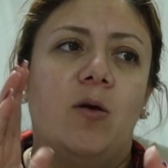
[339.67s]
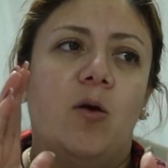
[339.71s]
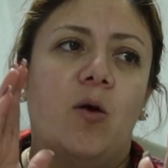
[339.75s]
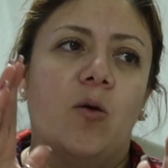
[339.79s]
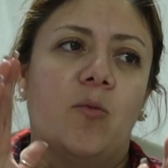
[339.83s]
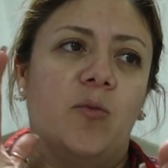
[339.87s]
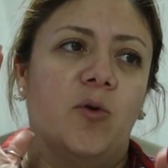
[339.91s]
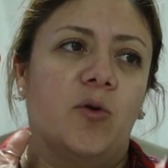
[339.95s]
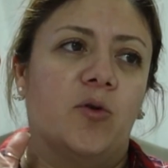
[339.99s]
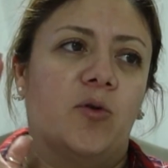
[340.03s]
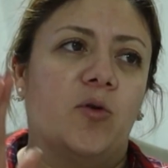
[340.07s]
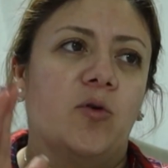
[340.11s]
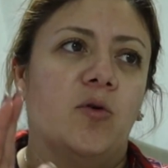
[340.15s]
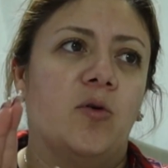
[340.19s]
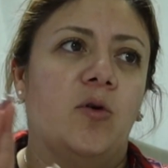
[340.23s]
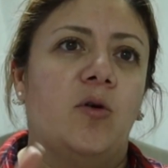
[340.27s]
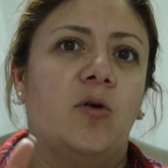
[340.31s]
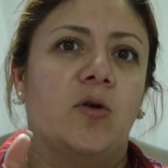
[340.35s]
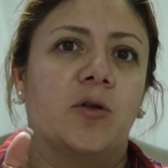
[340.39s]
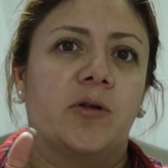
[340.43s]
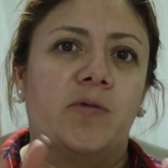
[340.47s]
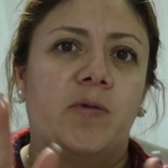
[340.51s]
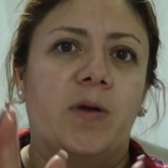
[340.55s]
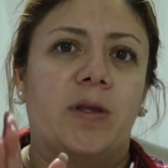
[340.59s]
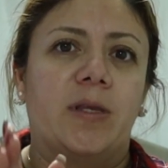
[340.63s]
como todos
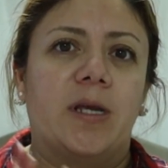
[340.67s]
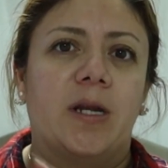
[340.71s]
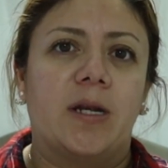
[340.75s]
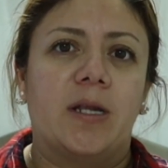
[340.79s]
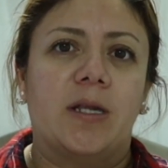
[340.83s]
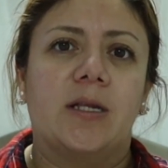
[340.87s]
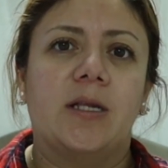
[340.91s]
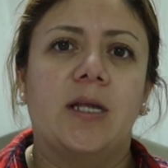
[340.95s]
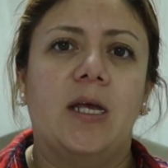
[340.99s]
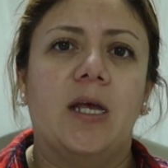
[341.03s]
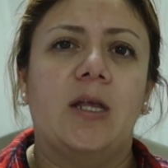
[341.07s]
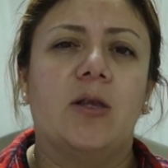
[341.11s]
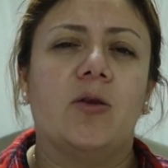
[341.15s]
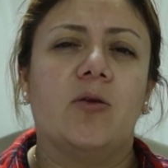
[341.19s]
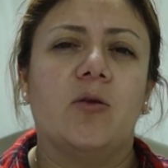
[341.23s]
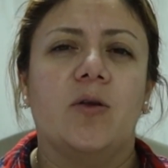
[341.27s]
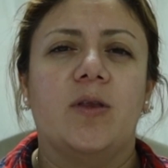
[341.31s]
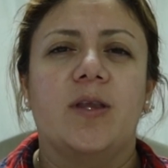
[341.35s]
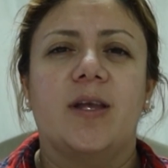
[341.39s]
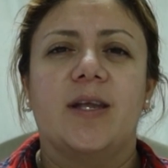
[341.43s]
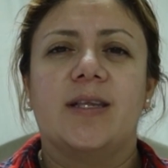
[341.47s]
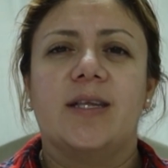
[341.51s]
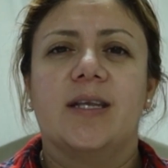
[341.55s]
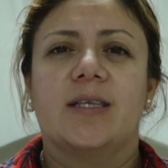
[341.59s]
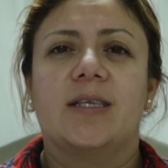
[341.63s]
los
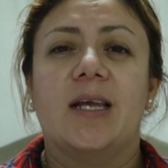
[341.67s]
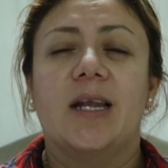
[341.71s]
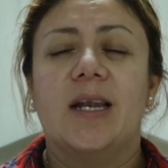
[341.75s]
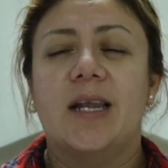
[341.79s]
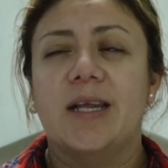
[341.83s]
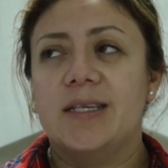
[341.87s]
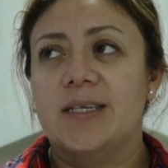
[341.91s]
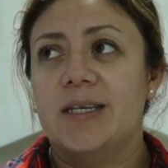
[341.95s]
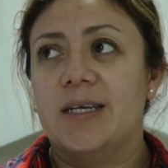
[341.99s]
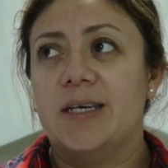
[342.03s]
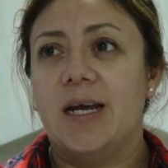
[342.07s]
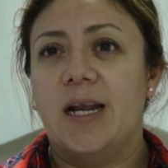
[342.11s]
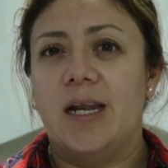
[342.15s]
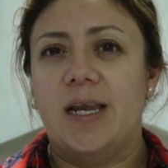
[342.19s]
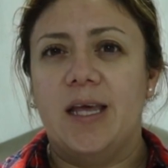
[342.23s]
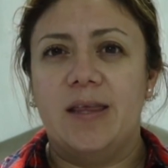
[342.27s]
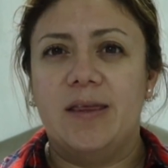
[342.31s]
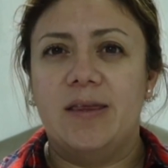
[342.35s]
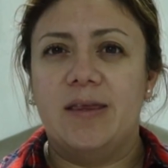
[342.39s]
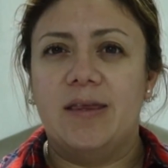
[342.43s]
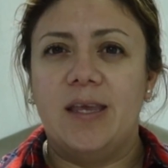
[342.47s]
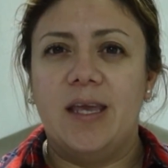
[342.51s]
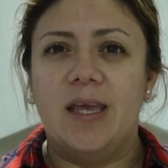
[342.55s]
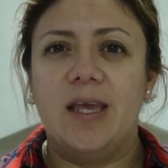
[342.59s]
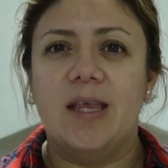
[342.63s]
suetercitos de esa tela así
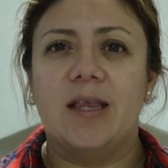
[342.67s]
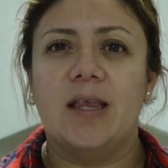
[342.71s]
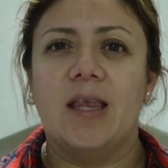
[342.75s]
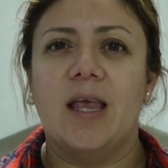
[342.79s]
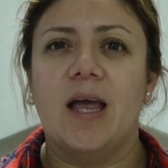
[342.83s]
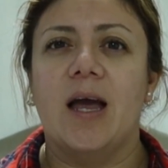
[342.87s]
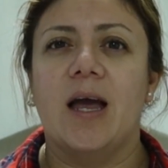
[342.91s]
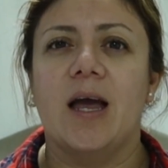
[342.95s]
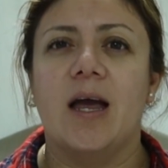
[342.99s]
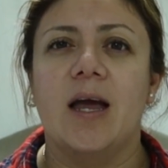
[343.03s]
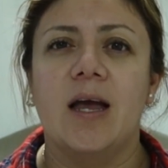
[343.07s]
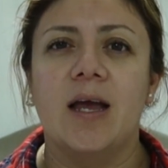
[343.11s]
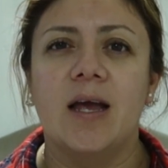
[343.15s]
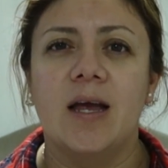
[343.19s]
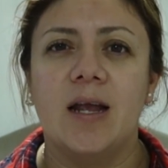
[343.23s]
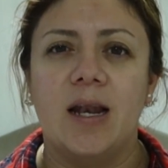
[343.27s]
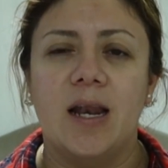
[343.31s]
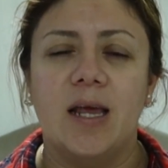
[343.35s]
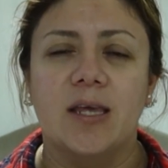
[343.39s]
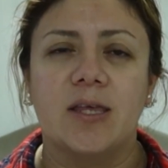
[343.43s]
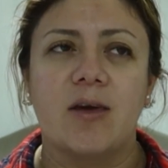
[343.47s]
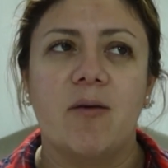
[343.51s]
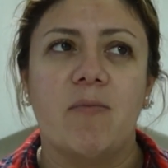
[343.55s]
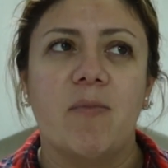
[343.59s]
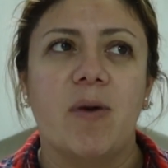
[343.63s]
calientita,
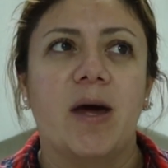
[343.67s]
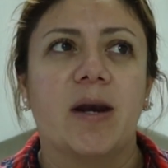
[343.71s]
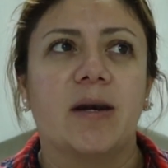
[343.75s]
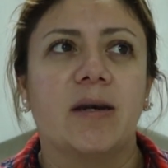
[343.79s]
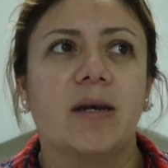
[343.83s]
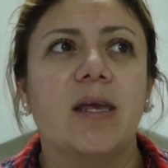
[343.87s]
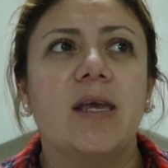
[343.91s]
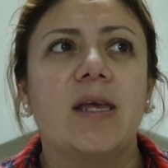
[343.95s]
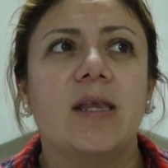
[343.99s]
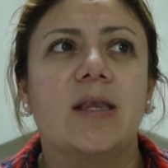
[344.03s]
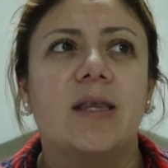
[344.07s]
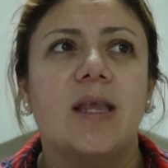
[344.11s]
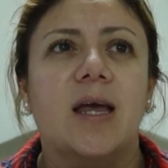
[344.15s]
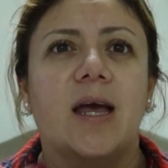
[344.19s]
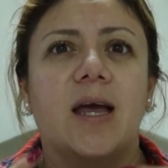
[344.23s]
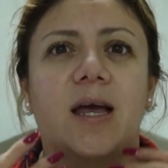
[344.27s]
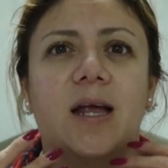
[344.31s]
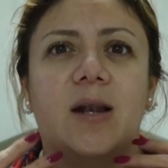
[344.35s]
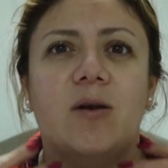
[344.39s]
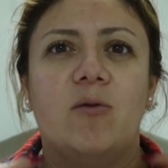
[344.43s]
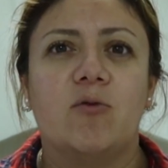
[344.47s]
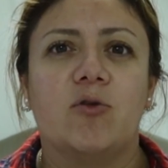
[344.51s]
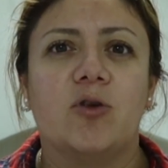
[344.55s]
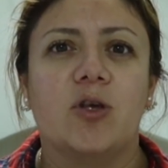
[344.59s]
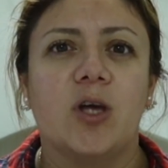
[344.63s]
las
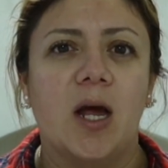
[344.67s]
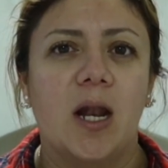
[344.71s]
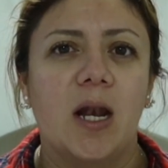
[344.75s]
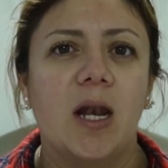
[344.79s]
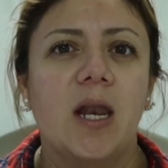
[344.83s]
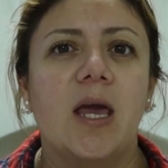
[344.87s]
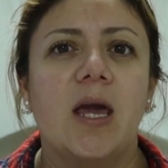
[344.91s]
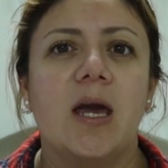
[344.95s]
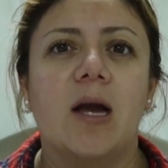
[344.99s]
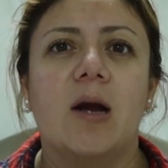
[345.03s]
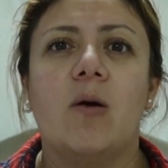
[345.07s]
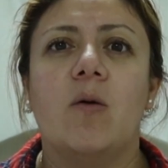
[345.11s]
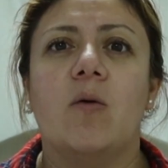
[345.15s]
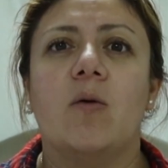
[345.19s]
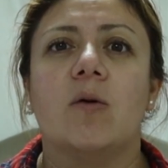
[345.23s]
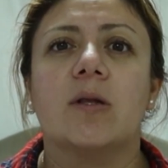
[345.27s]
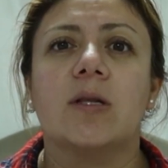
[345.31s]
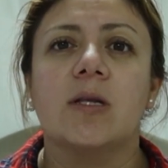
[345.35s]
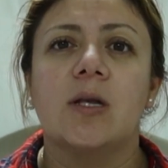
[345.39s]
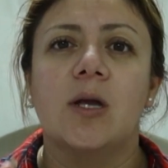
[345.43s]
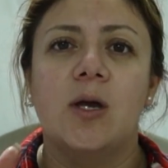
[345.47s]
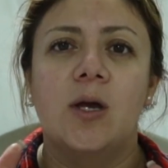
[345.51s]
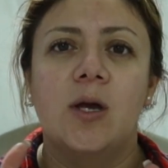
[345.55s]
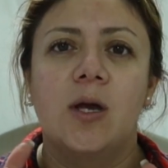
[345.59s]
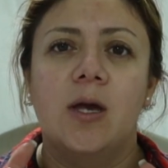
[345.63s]
chamarritas, los chalecos,